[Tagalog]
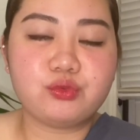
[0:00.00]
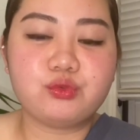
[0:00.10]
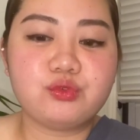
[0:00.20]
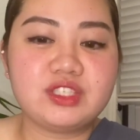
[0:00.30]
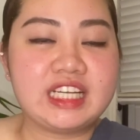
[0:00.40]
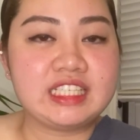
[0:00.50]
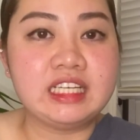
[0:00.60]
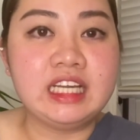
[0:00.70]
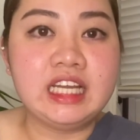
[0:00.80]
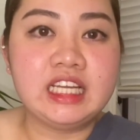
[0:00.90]
to do that,
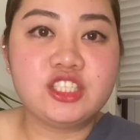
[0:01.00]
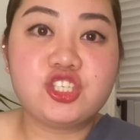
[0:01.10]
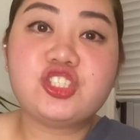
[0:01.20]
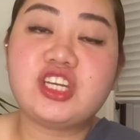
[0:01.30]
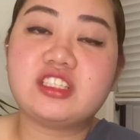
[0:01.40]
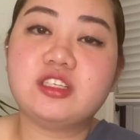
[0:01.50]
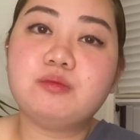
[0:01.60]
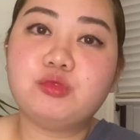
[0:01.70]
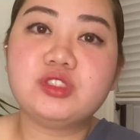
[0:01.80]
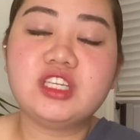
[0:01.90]
check din
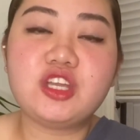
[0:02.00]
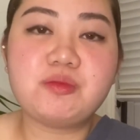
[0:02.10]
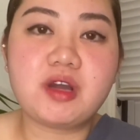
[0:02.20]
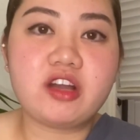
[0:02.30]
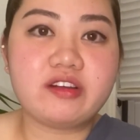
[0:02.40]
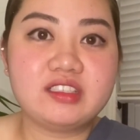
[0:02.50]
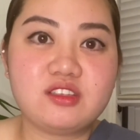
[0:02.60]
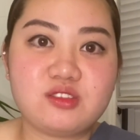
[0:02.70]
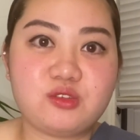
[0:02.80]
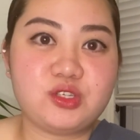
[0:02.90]
po nila yung mga
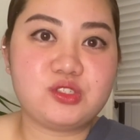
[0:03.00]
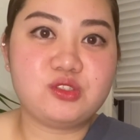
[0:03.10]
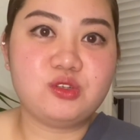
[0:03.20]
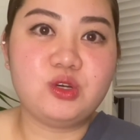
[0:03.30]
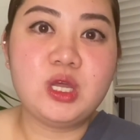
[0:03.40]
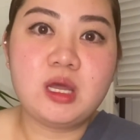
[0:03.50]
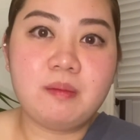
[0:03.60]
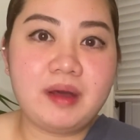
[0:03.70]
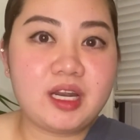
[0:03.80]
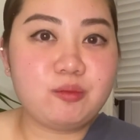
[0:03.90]
credit scores nyo
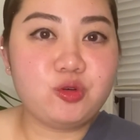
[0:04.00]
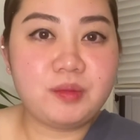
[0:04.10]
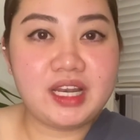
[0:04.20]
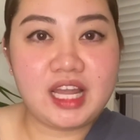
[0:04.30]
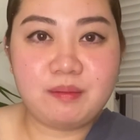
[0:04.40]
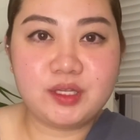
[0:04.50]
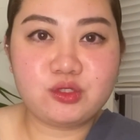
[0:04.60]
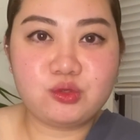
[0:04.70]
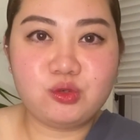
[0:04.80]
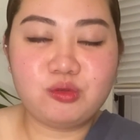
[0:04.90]
para po
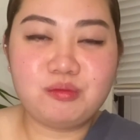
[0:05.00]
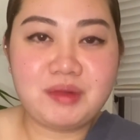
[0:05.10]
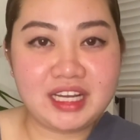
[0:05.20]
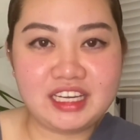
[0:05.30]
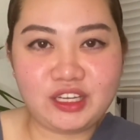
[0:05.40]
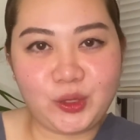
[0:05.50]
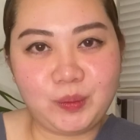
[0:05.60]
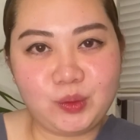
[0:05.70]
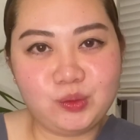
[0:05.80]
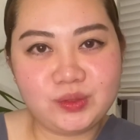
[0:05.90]
malaman kung magaling kayo
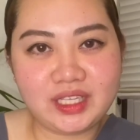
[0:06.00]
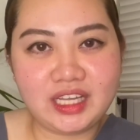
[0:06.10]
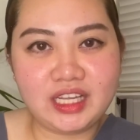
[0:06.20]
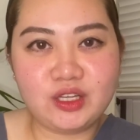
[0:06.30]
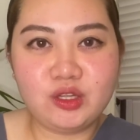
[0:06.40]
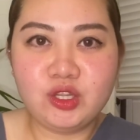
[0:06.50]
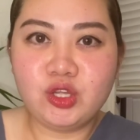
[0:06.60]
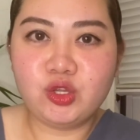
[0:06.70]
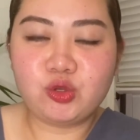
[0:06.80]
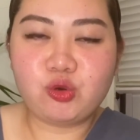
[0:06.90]
mangutang,
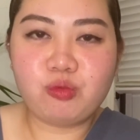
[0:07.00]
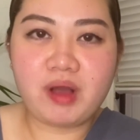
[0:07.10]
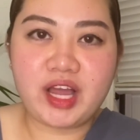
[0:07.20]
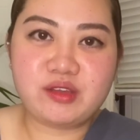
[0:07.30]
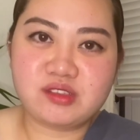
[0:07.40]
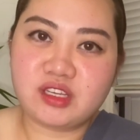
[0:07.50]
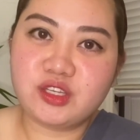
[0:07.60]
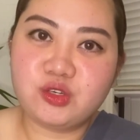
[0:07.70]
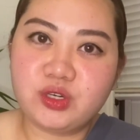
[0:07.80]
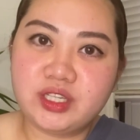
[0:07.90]
kung maayos
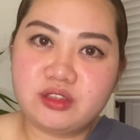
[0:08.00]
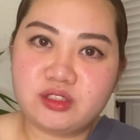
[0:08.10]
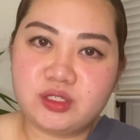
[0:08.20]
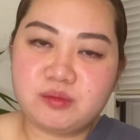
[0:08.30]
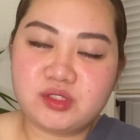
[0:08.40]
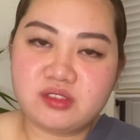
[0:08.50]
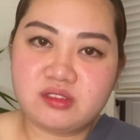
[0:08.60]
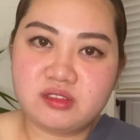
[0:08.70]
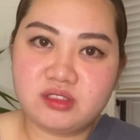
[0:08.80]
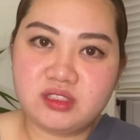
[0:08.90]
kayo in terms
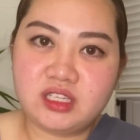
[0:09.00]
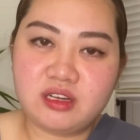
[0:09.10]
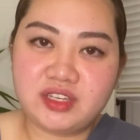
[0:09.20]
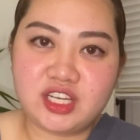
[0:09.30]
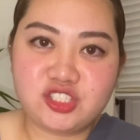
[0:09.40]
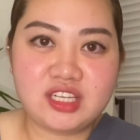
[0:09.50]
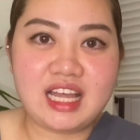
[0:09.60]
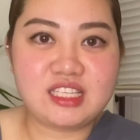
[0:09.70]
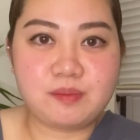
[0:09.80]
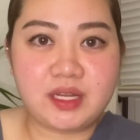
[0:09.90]
ng financial
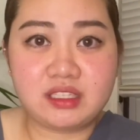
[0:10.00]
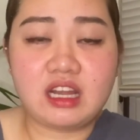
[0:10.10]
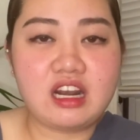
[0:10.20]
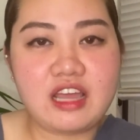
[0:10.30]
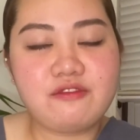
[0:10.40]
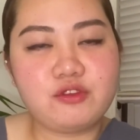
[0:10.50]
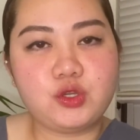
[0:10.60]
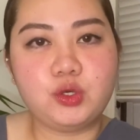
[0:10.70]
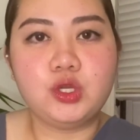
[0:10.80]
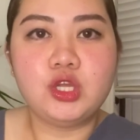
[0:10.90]
aspect ng life
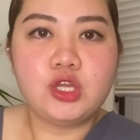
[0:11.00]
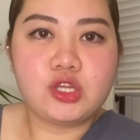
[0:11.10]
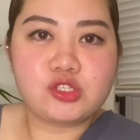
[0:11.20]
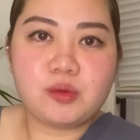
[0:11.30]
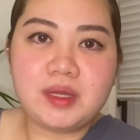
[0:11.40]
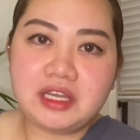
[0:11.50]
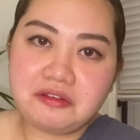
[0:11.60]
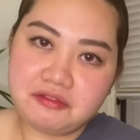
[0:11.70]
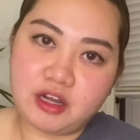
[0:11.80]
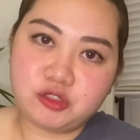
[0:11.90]
nyo. So
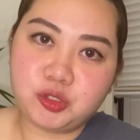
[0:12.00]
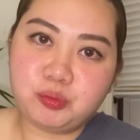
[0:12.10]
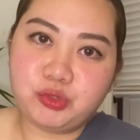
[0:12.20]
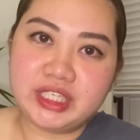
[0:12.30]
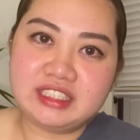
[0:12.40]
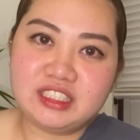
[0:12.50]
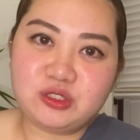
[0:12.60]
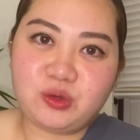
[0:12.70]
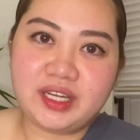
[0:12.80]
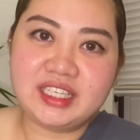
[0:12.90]
malaking factor po yan
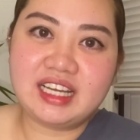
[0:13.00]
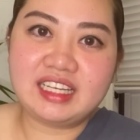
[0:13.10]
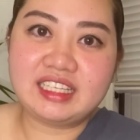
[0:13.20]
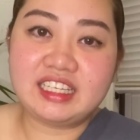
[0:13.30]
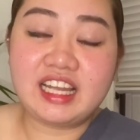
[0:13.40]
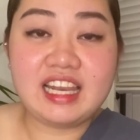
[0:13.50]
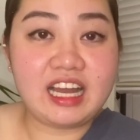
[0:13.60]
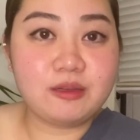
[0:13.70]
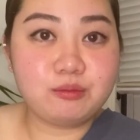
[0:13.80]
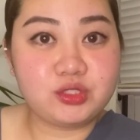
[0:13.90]
dito kaya
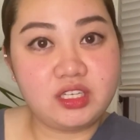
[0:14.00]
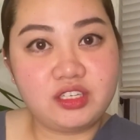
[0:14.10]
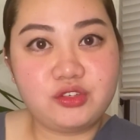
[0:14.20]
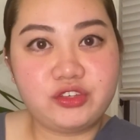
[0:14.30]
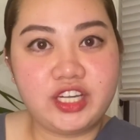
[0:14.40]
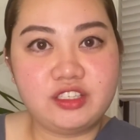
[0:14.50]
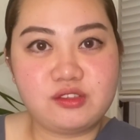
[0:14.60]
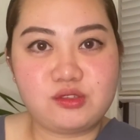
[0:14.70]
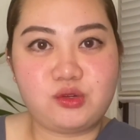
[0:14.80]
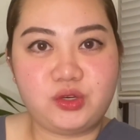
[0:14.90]
kailangan po talaga yung credit
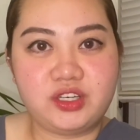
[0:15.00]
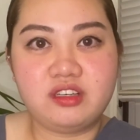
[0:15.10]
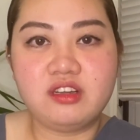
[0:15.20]
score.